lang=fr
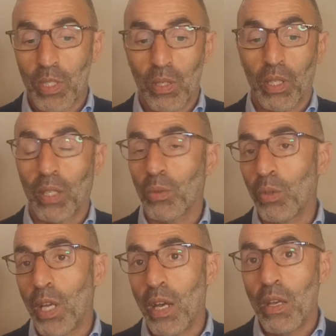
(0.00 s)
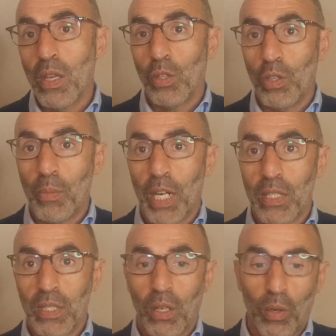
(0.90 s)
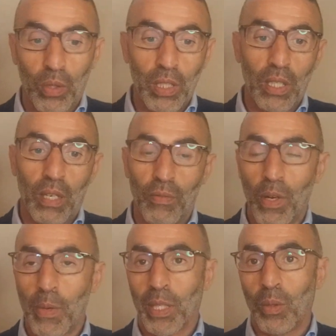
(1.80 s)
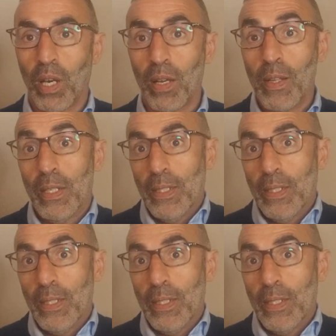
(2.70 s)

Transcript: parce que quand on a une maladie chronique inflammatoire,